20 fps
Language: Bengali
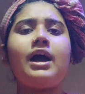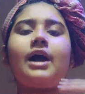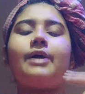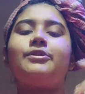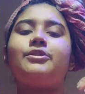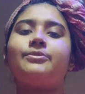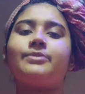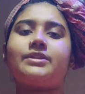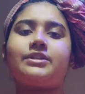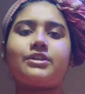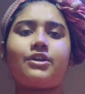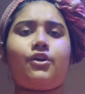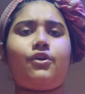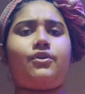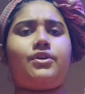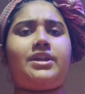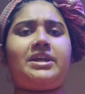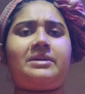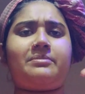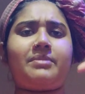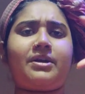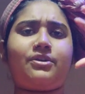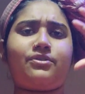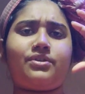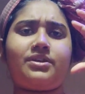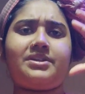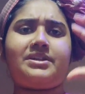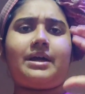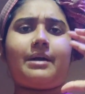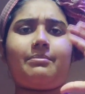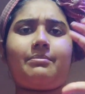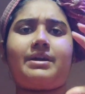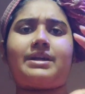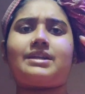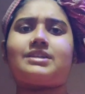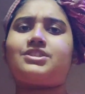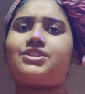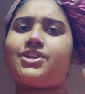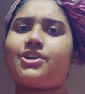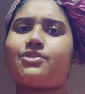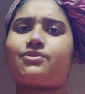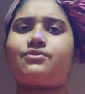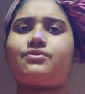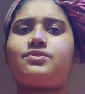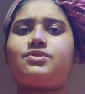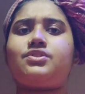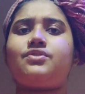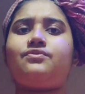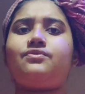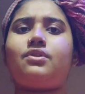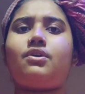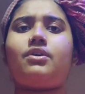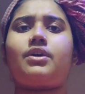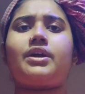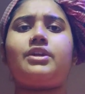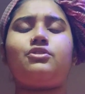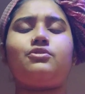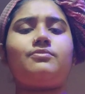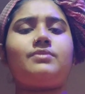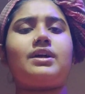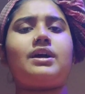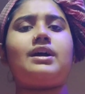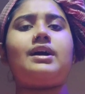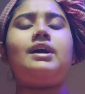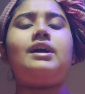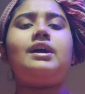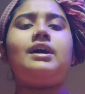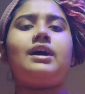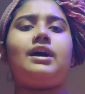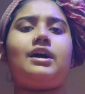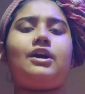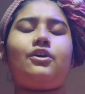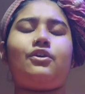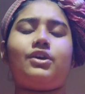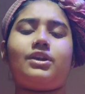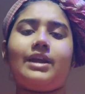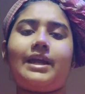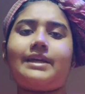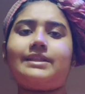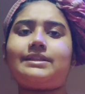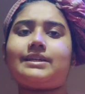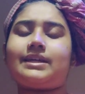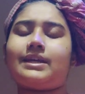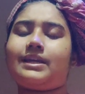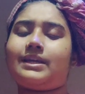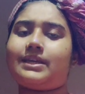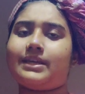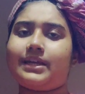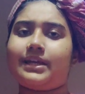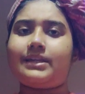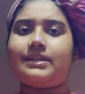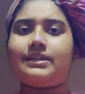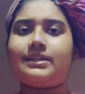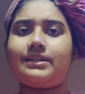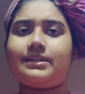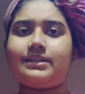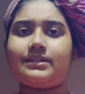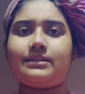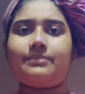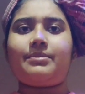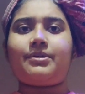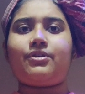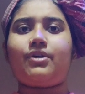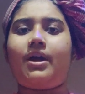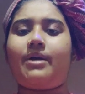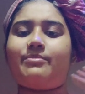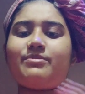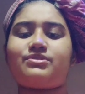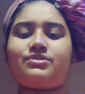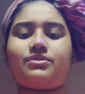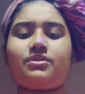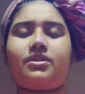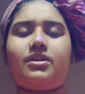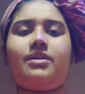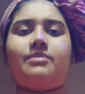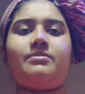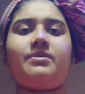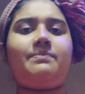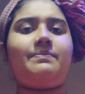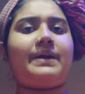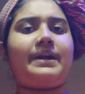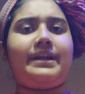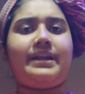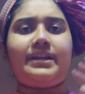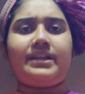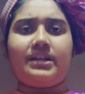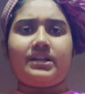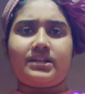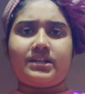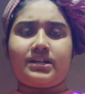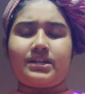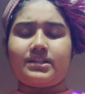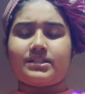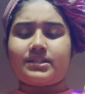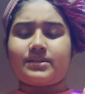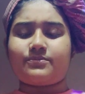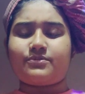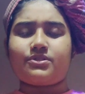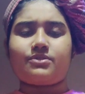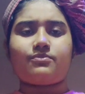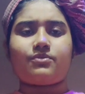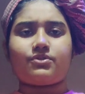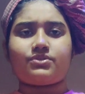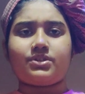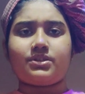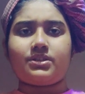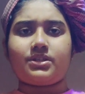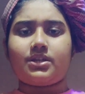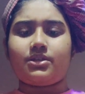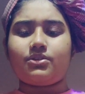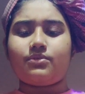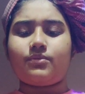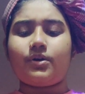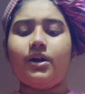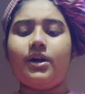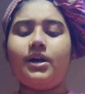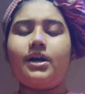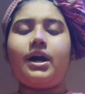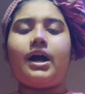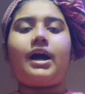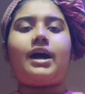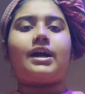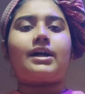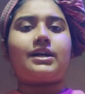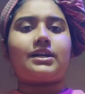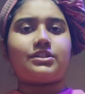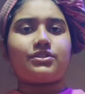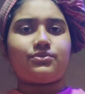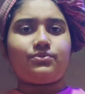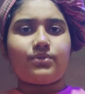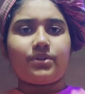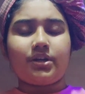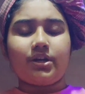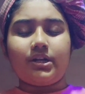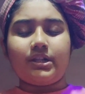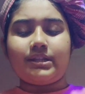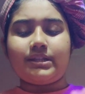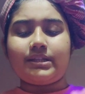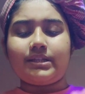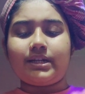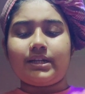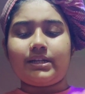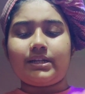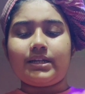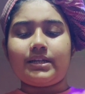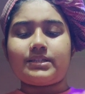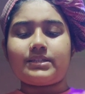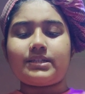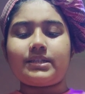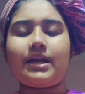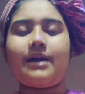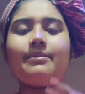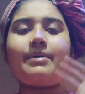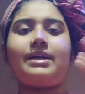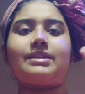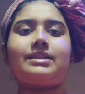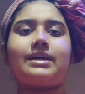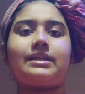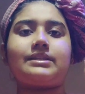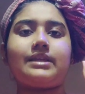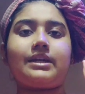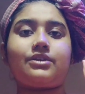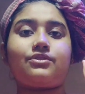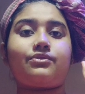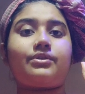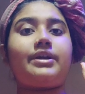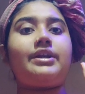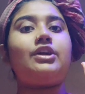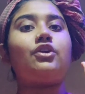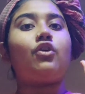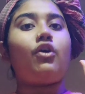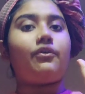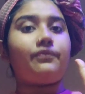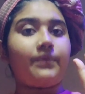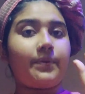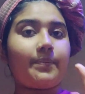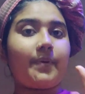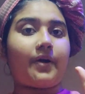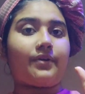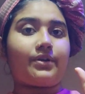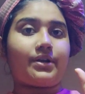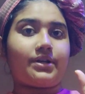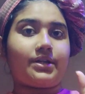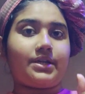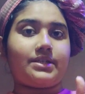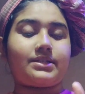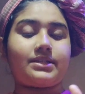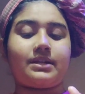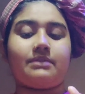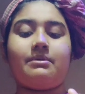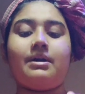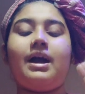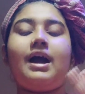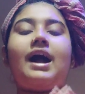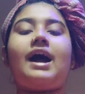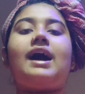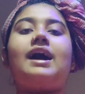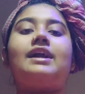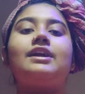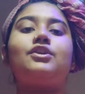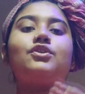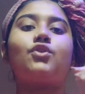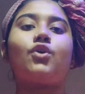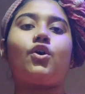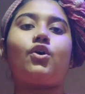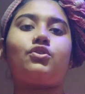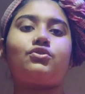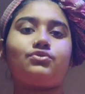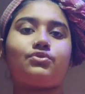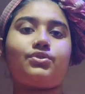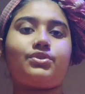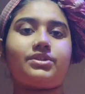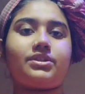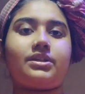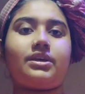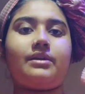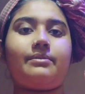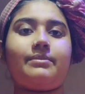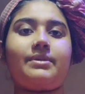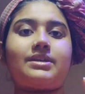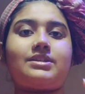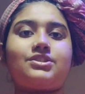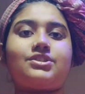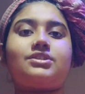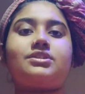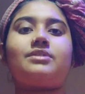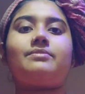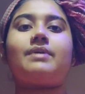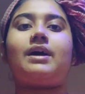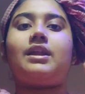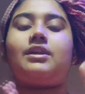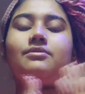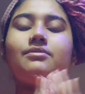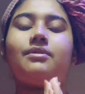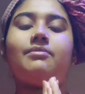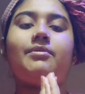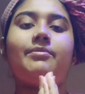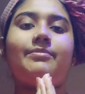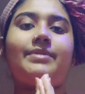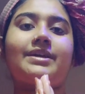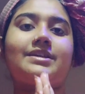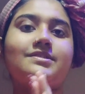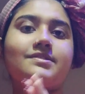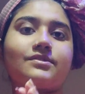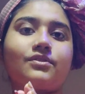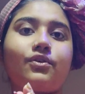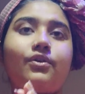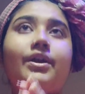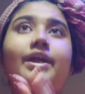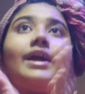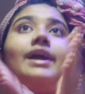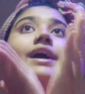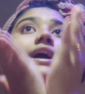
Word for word: আমি তোমাদেরকে অনেকবার ওই ডাব্বাটা শেয়ার করেছি ব্লগে তোমরা অনলাইন থেকে গিয়ে নিয়ে নিতে পারো অ্যামাজনে আমি পারলে লিঙ্কটা ডেসক্রিপশন বক্সে দিয়ে দিয়ে দেবো কস্তুরি হলদিটা নিয়েছিলাম আর তাতে একটুখানি কফি পাউডার নিয়েছিলাম আর টক দই দিয়ে মিক্সচারটা ভালোভাবে মিক্স করে